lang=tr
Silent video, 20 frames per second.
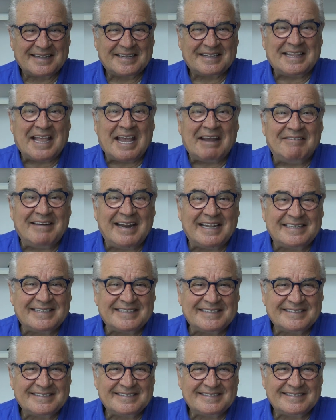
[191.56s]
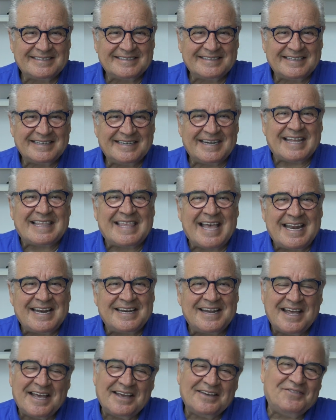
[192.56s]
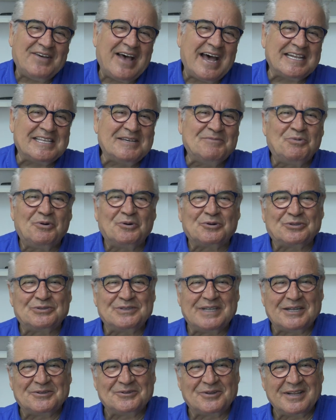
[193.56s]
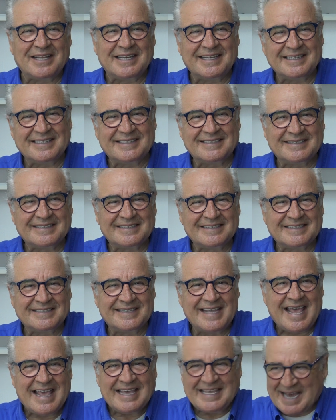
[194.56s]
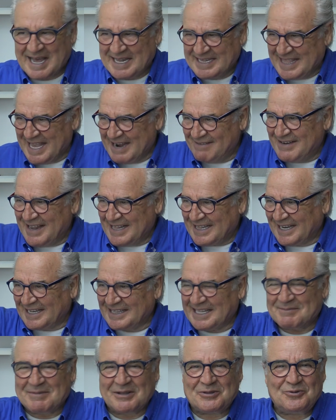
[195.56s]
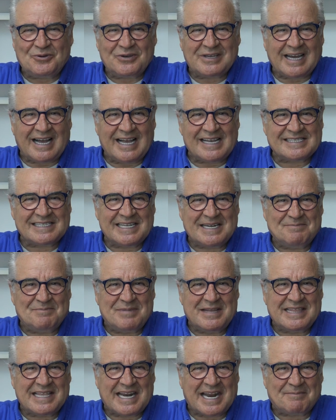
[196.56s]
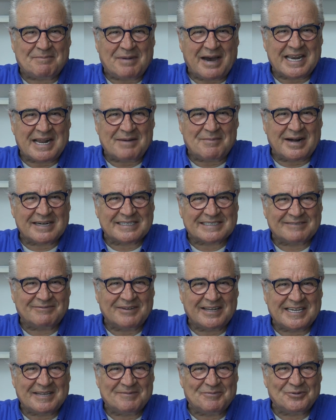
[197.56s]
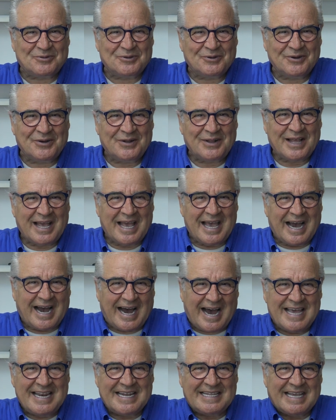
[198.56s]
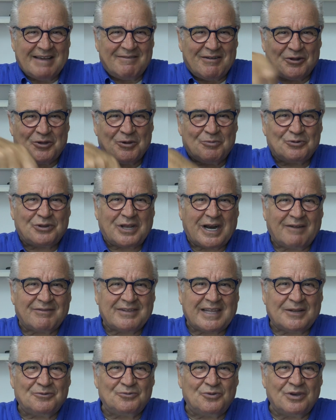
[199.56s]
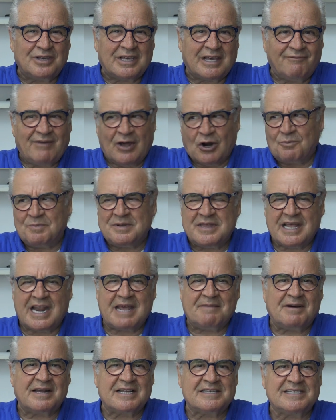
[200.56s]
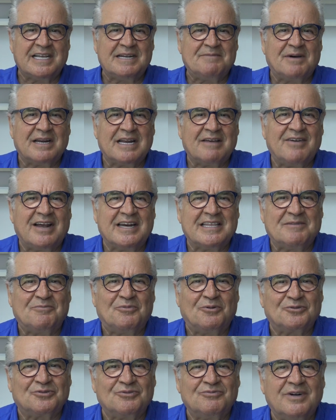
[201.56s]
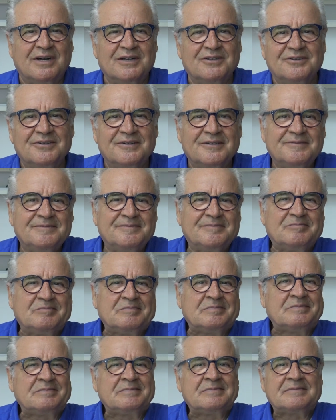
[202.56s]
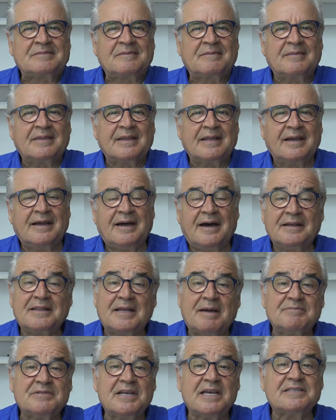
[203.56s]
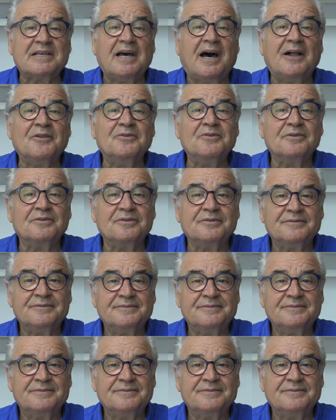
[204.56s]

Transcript: Devlet. Neden? Vergi borcundan dolayı. Yani devlet adama diyor ki al senin bin liraya bayram harçlı vereyim diyor. Aynı devlet öbür taraftan diyor ki ver o bin lirayı bana senin bana vergi borcun var diyor. Adamcağız ağlıyordu.